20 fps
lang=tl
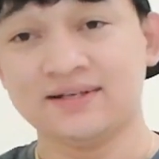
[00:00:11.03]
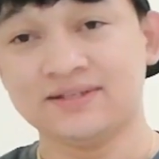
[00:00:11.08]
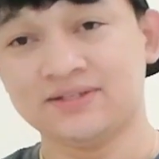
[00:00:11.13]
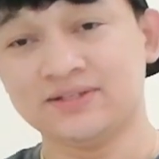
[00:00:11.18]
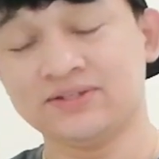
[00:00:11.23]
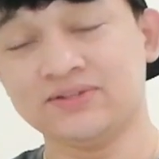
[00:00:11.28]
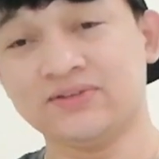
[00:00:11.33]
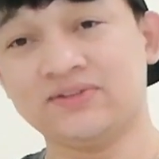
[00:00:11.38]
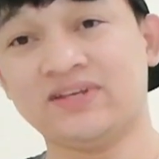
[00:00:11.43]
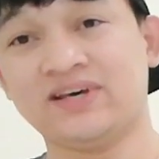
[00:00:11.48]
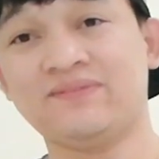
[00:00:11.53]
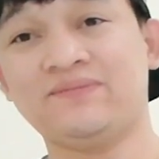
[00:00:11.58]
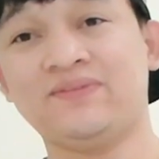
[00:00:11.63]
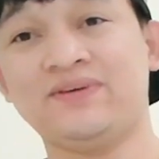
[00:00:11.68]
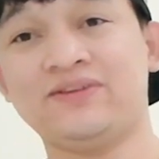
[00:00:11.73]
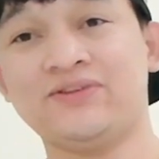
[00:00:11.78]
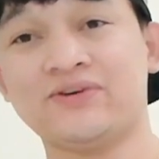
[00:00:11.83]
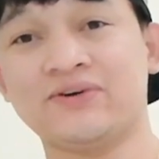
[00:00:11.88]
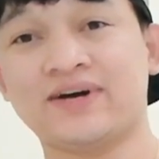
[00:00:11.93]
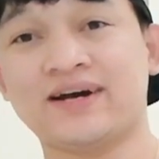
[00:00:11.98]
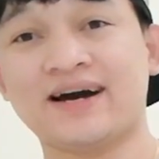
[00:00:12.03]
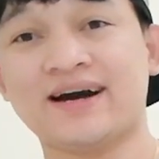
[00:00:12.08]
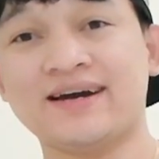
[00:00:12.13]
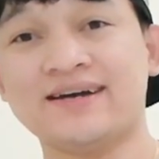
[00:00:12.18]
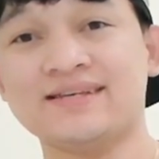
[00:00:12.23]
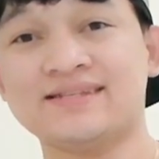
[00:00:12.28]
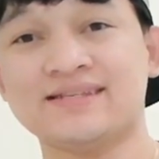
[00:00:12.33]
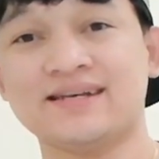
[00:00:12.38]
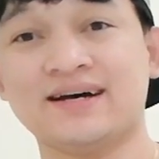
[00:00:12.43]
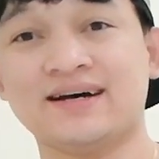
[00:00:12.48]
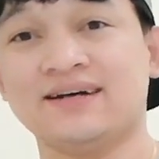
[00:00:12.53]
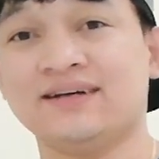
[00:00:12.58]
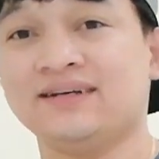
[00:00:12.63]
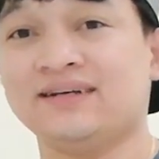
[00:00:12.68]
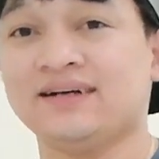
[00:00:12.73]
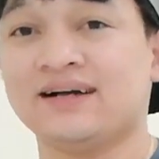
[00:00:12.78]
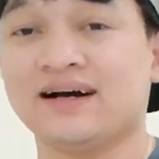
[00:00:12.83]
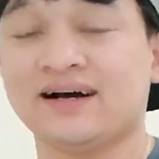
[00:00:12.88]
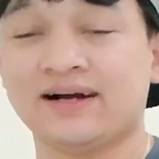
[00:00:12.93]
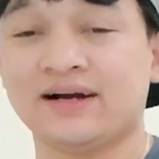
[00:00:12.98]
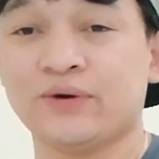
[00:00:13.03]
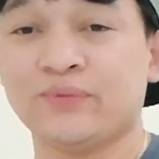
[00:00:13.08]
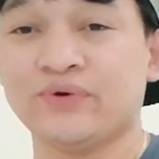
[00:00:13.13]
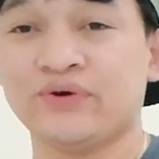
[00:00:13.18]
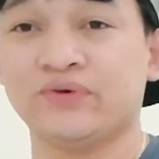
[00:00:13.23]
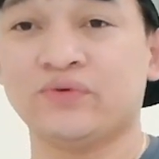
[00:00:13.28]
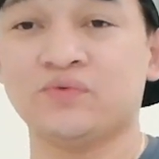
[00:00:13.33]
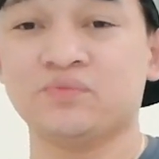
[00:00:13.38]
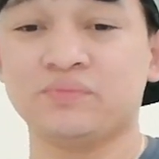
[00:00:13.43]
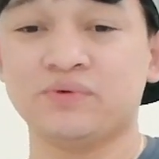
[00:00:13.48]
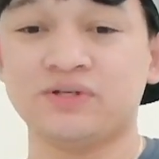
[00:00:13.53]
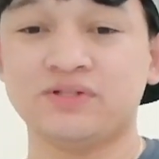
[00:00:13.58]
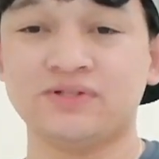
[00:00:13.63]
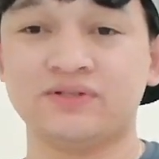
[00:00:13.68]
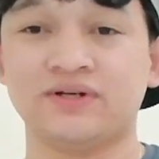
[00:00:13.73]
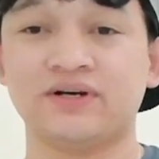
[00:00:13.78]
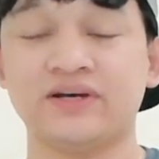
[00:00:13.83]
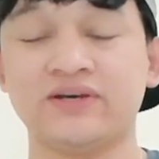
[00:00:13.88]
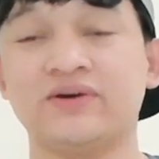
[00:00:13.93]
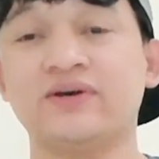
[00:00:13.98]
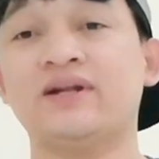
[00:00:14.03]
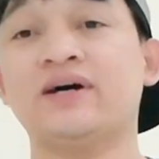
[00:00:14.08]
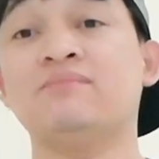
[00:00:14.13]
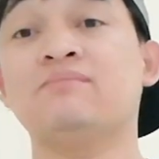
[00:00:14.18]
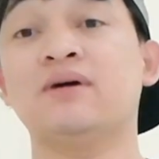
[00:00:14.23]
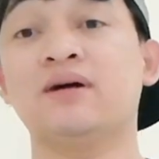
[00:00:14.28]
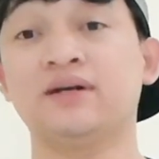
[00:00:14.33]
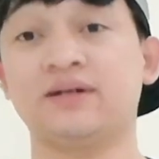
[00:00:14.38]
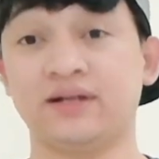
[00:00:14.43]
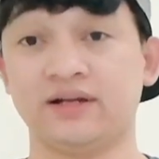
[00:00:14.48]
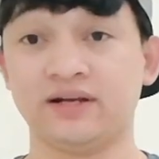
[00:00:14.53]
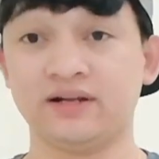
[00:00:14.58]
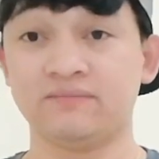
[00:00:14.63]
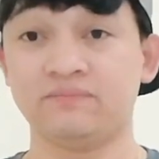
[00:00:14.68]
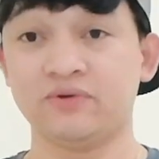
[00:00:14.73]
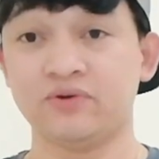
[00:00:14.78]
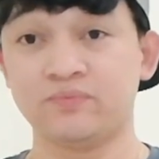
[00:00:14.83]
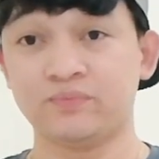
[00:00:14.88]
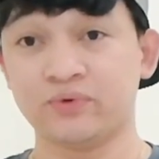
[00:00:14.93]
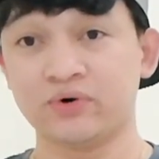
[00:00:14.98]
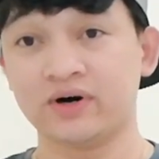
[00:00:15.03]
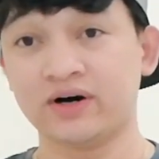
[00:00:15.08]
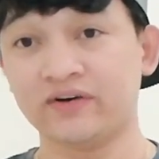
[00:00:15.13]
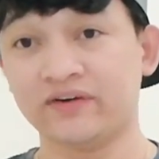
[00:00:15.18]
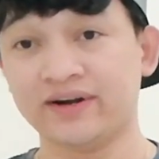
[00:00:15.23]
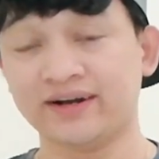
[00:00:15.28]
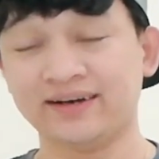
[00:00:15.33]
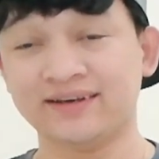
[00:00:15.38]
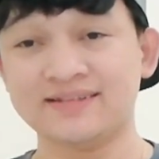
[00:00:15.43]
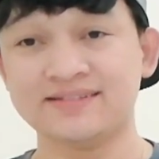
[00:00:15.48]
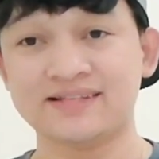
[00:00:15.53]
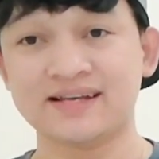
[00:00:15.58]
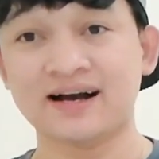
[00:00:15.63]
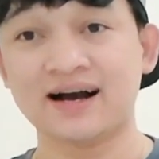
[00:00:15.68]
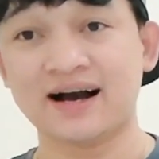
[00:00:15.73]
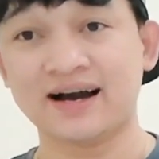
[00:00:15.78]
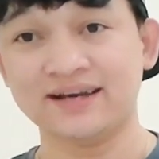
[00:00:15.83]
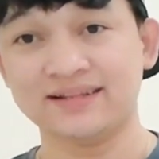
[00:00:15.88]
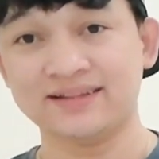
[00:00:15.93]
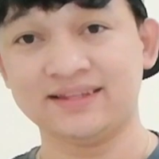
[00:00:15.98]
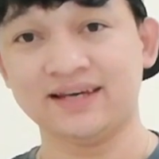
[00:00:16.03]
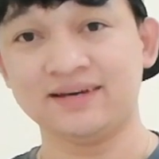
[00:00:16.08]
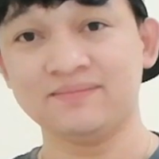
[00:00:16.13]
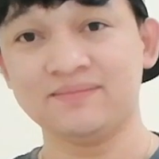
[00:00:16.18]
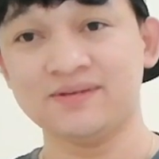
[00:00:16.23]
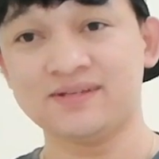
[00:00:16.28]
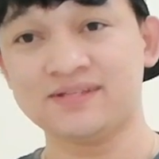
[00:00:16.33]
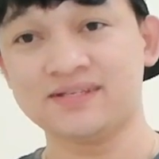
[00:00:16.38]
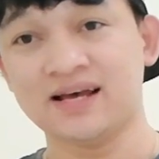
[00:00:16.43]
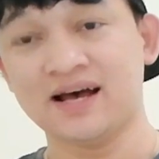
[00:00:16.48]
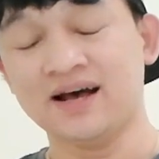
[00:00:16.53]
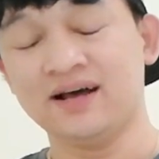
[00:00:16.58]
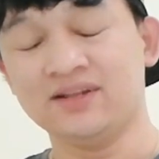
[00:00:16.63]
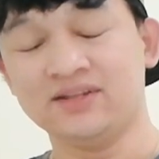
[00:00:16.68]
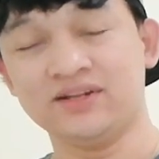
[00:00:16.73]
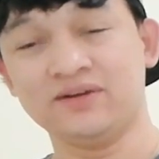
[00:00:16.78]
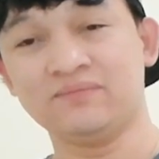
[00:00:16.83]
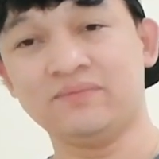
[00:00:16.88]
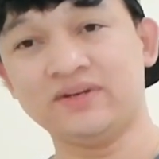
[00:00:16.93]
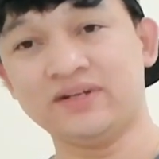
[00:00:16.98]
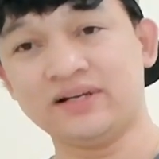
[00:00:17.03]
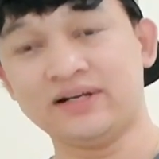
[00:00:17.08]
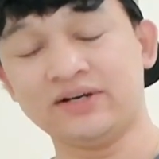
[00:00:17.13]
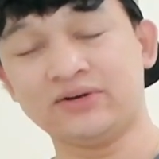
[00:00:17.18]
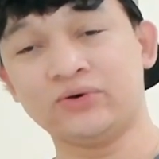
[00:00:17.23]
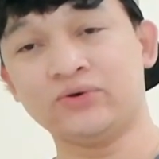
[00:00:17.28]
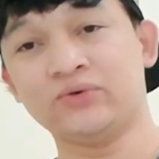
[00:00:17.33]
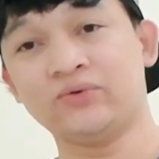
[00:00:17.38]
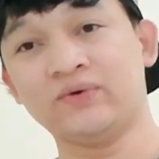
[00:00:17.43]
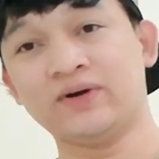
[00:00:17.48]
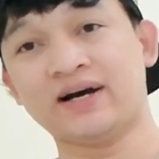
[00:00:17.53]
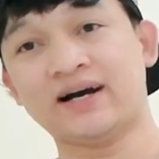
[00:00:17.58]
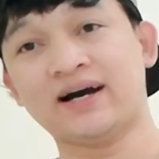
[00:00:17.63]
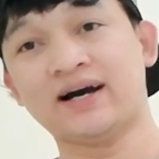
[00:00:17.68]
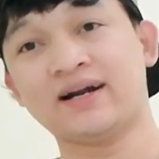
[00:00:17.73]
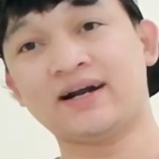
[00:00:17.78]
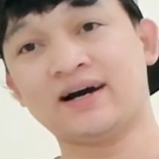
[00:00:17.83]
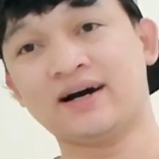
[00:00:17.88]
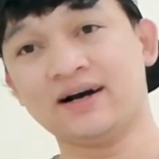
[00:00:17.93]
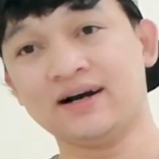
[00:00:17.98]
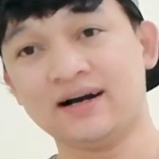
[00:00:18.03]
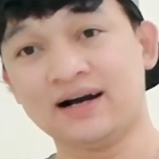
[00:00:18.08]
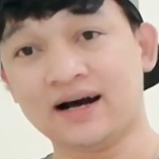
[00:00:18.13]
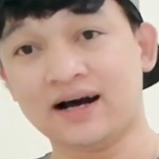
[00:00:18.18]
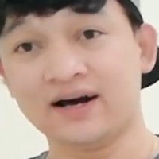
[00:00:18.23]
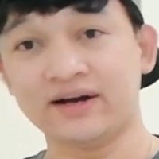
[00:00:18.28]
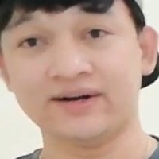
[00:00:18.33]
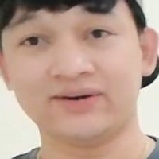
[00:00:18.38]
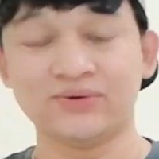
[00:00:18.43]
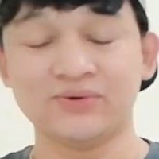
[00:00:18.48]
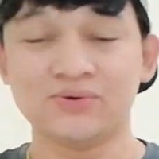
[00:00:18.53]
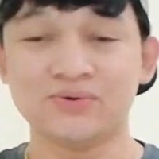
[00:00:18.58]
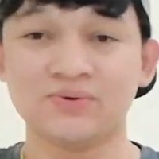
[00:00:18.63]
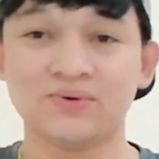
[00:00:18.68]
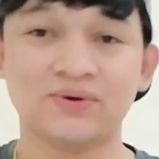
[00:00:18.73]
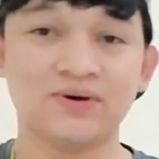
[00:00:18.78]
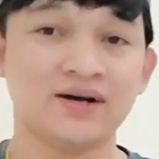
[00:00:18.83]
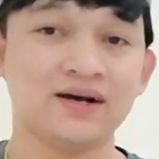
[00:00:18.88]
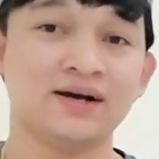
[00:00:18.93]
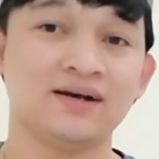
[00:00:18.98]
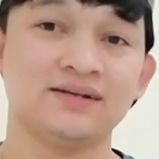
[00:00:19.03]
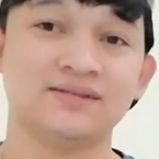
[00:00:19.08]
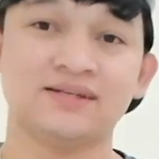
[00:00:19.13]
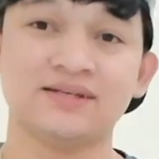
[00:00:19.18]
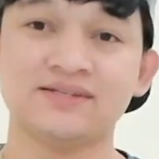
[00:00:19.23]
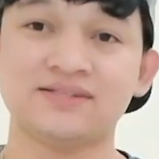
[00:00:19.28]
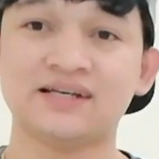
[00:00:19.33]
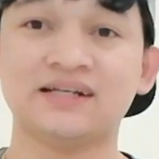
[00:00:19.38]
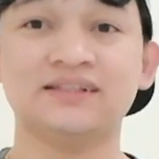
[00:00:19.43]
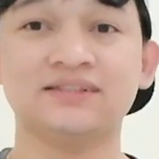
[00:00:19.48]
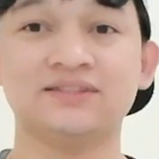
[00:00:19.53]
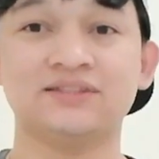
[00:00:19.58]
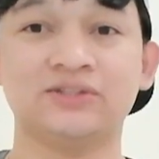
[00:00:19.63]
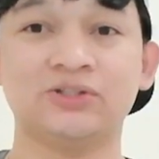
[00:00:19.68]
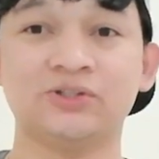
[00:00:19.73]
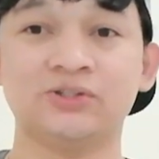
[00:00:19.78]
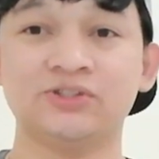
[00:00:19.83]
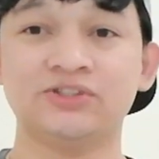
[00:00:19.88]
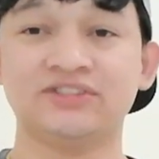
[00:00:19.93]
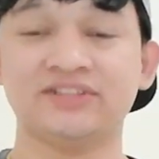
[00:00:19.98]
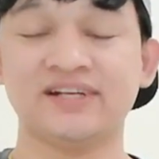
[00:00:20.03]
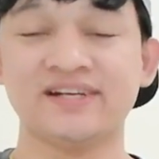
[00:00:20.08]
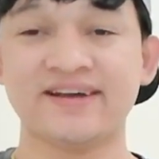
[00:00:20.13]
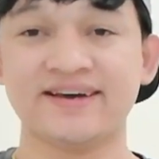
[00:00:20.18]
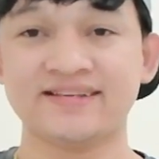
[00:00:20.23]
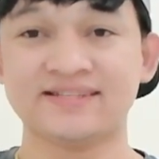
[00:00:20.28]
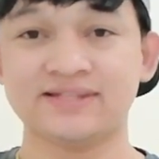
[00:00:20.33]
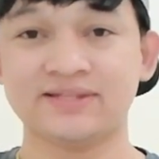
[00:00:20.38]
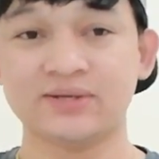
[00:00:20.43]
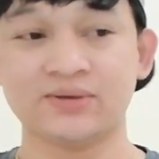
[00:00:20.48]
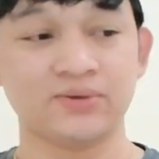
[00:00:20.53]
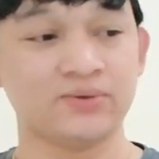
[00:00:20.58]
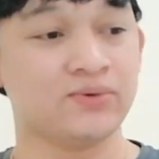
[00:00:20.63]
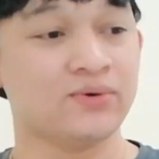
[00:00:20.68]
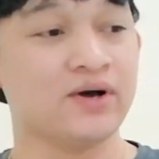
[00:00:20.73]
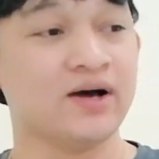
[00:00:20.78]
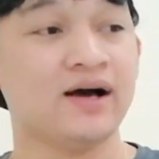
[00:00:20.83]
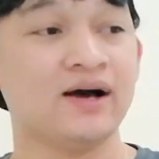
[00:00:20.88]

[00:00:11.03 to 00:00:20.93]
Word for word: So today video guys, ang gagawin kong video ngayon ay magre-review po ako ng isang items na binili ko nung nakaraang araw sa isang store sa Nesto.